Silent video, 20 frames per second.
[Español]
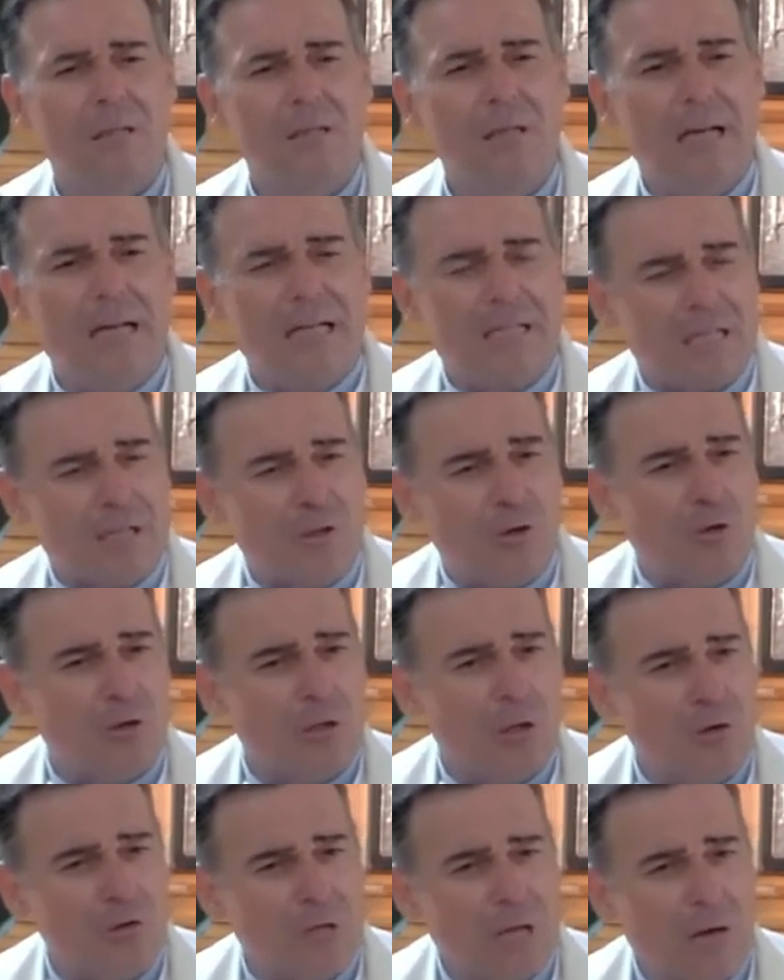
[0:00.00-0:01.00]
El Señor
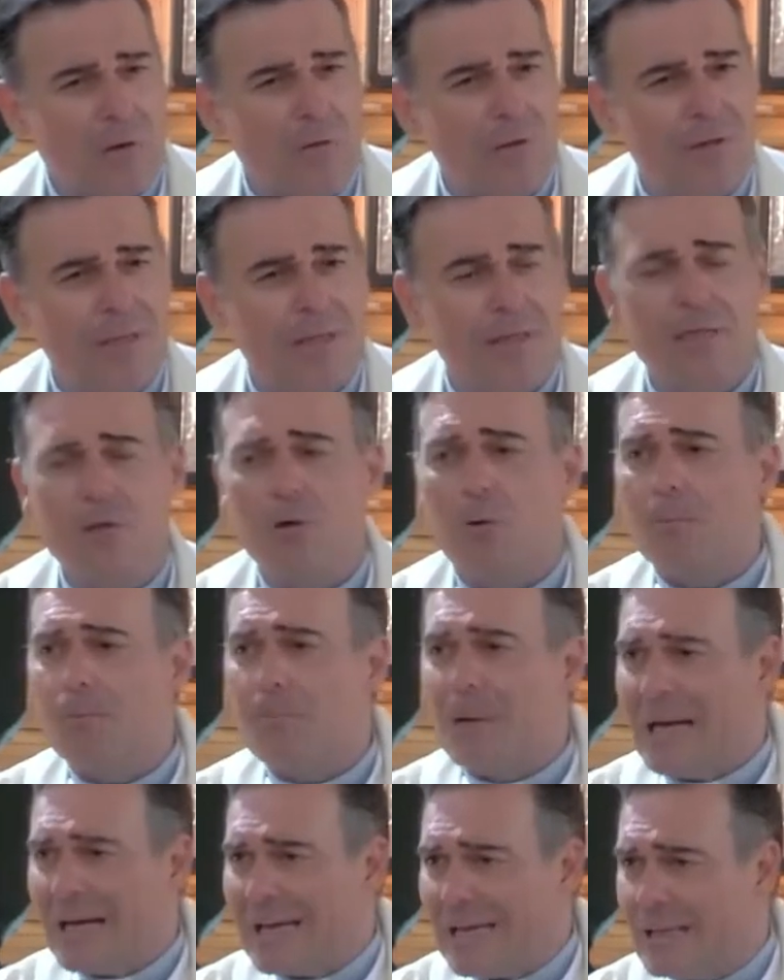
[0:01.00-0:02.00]
te los ha concedido
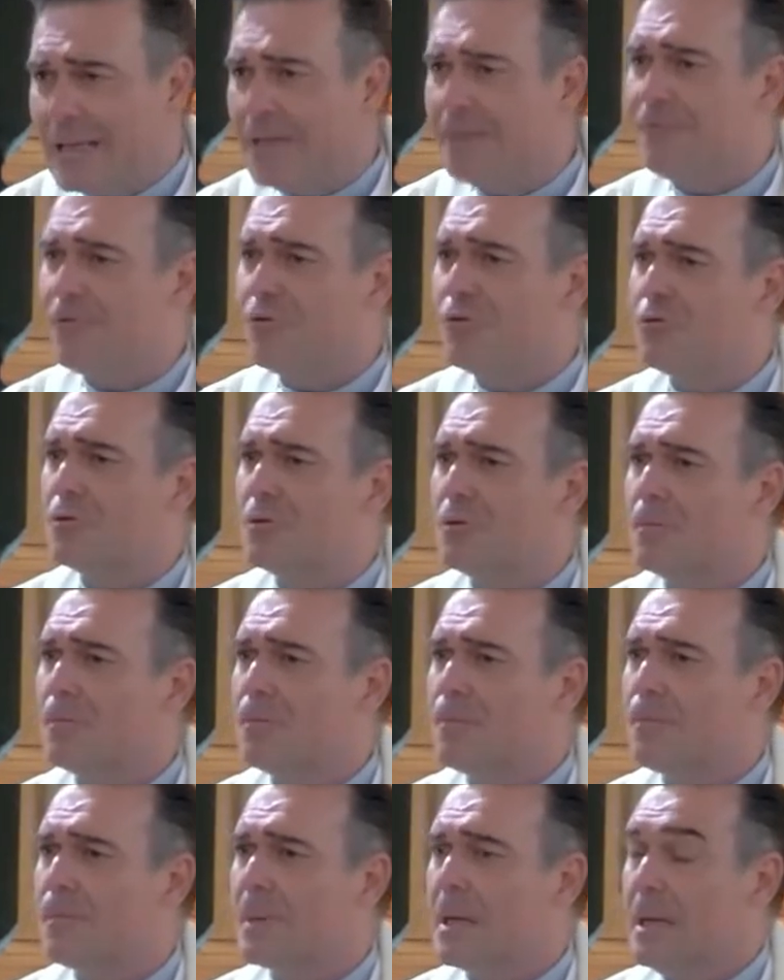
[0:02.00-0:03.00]
para que den fruto
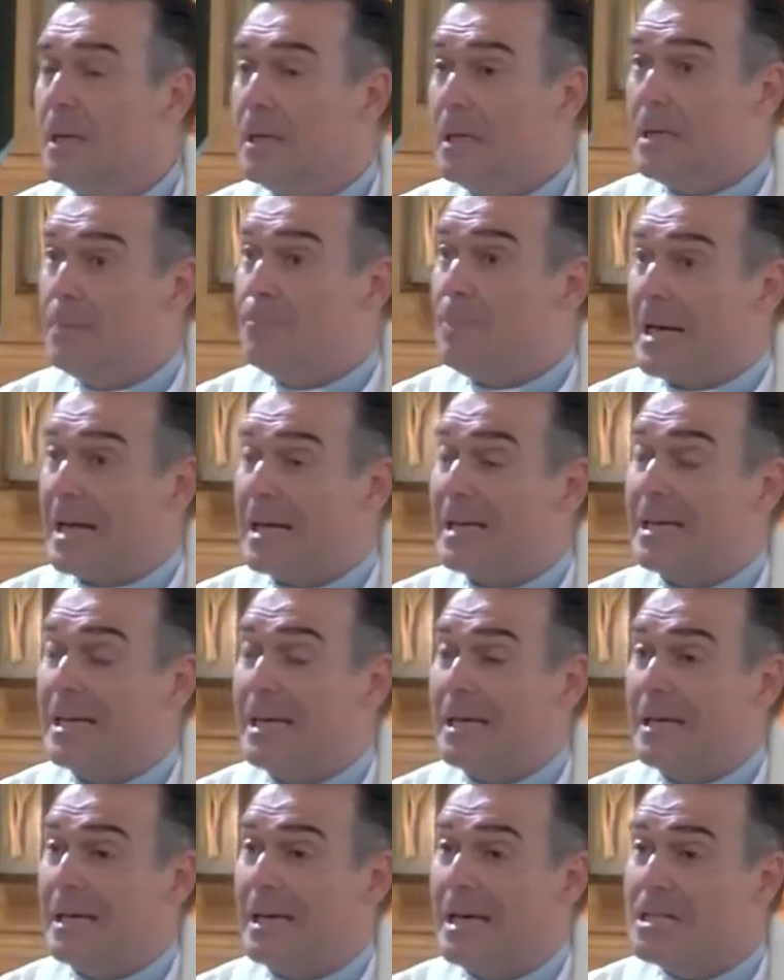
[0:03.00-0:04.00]
y para
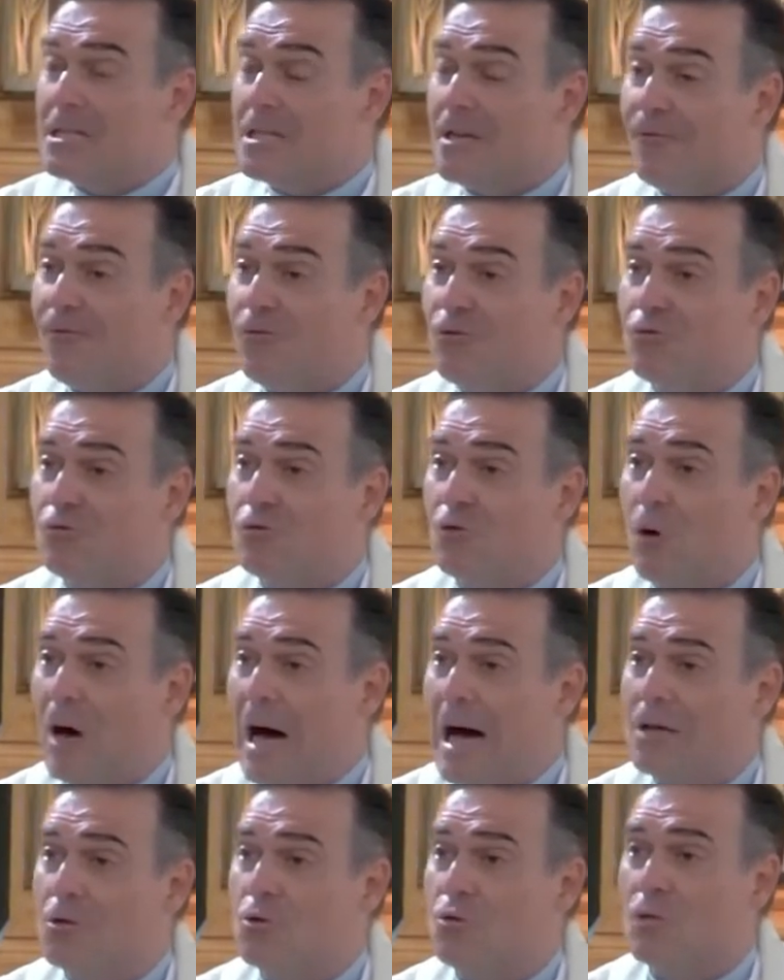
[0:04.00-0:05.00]
que ese fruto
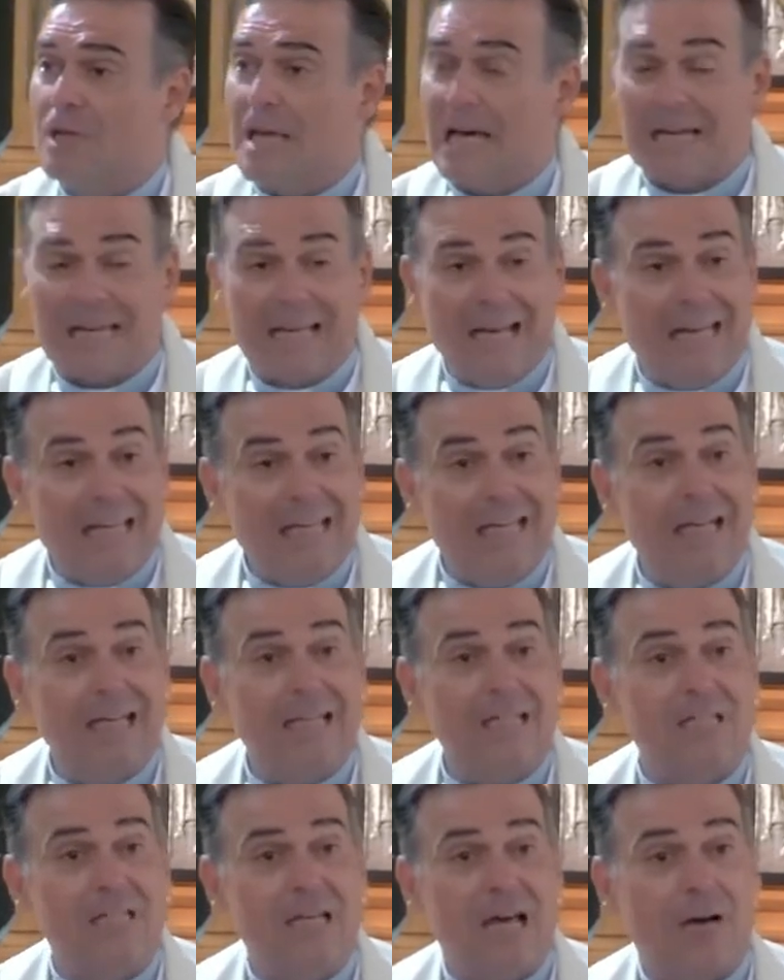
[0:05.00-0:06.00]
ayude a que la
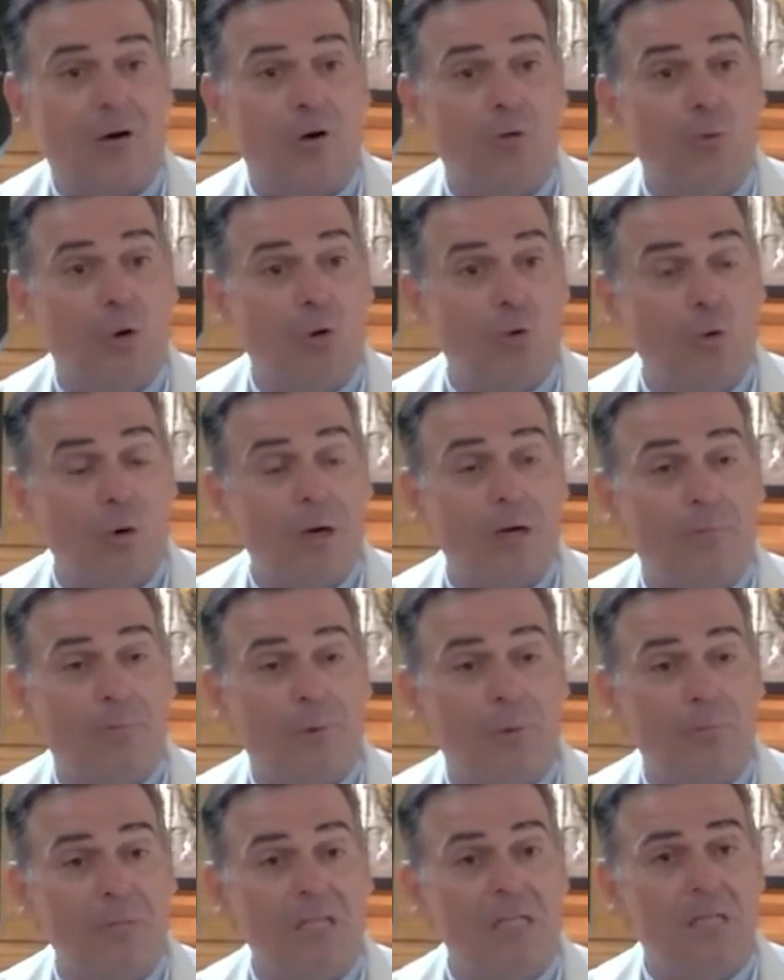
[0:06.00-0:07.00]
Iglesia, como
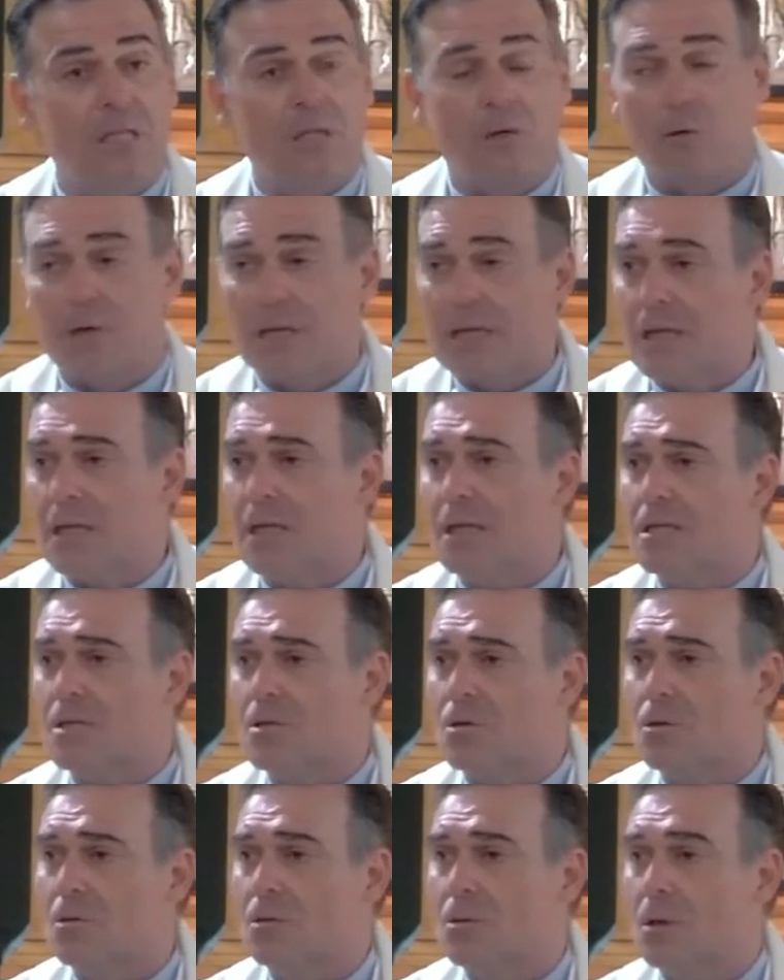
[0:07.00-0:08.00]
cuerpo místico de
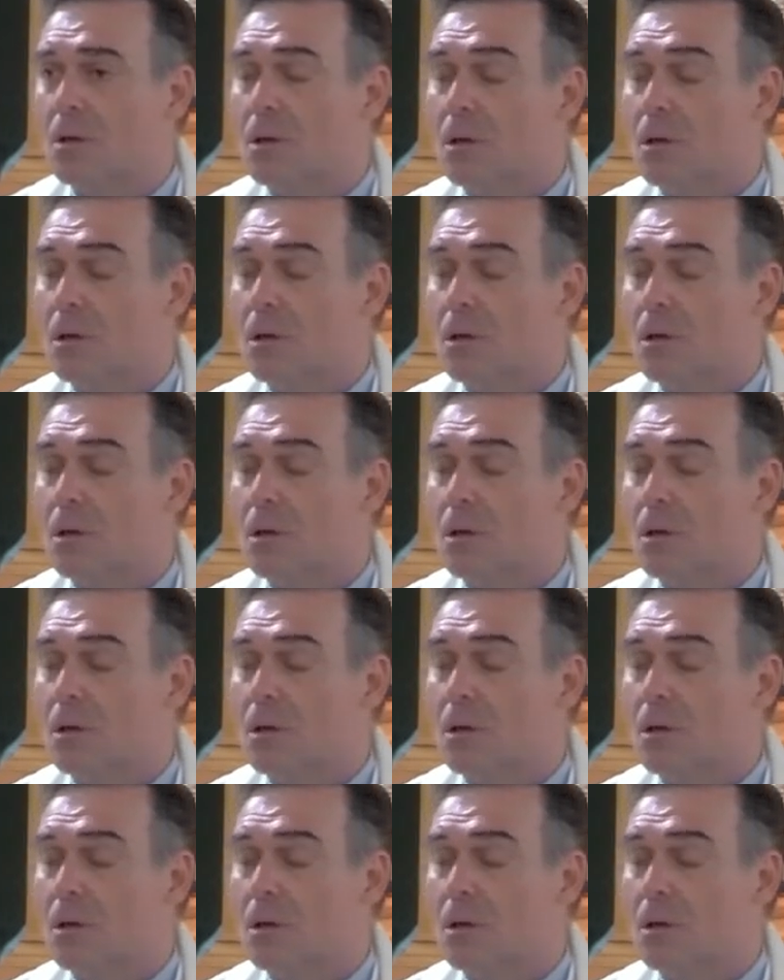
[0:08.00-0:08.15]
Cristo,